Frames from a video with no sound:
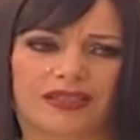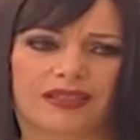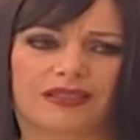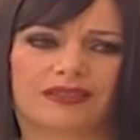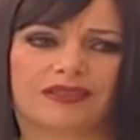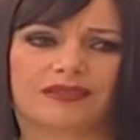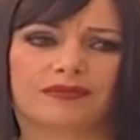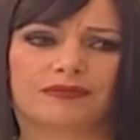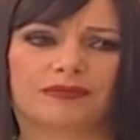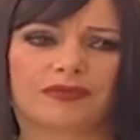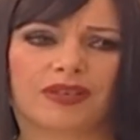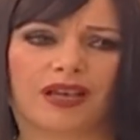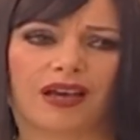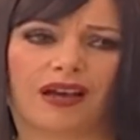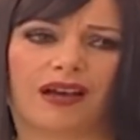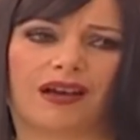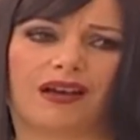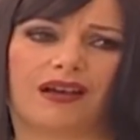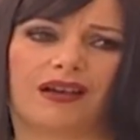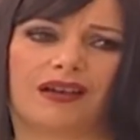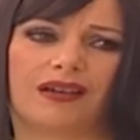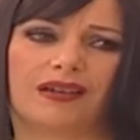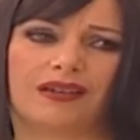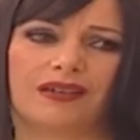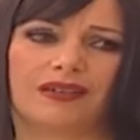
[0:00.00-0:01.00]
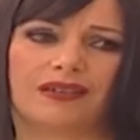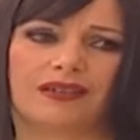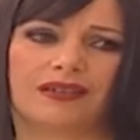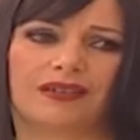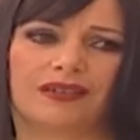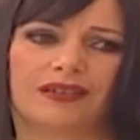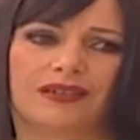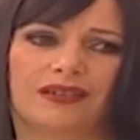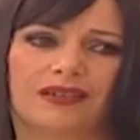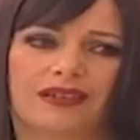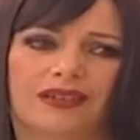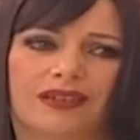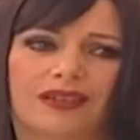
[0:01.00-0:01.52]
Canım ya.
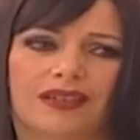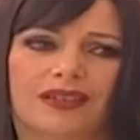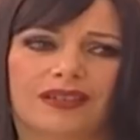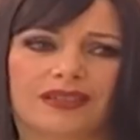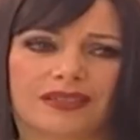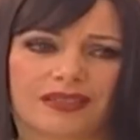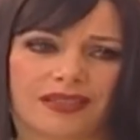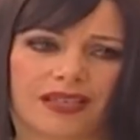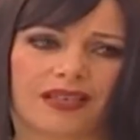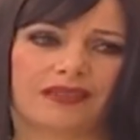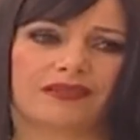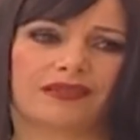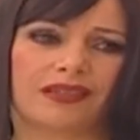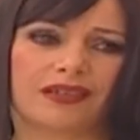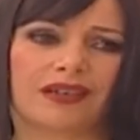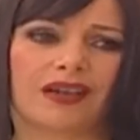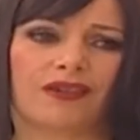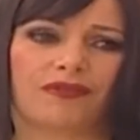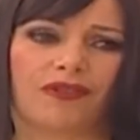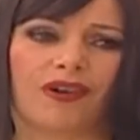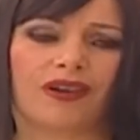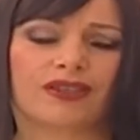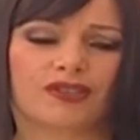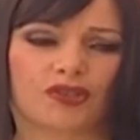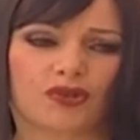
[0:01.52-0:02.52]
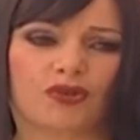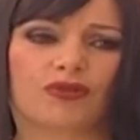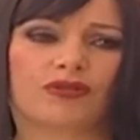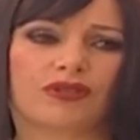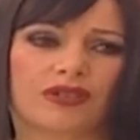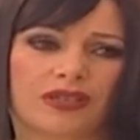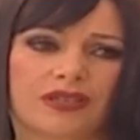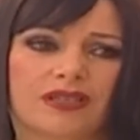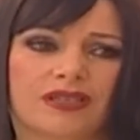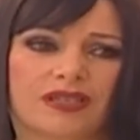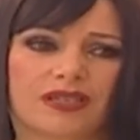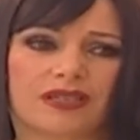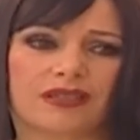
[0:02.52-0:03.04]
Senin de kafan
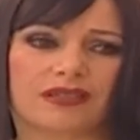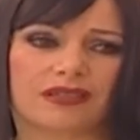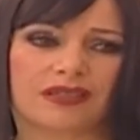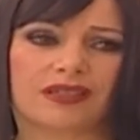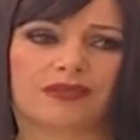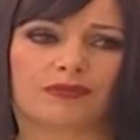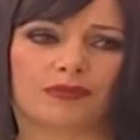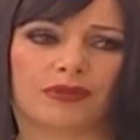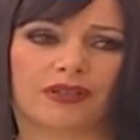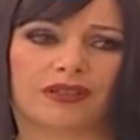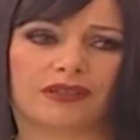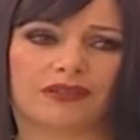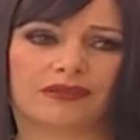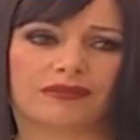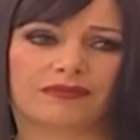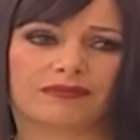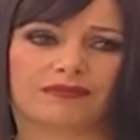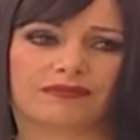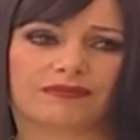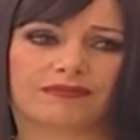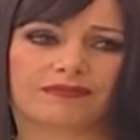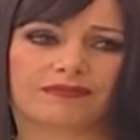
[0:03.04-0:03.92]
çok karışık değil mi?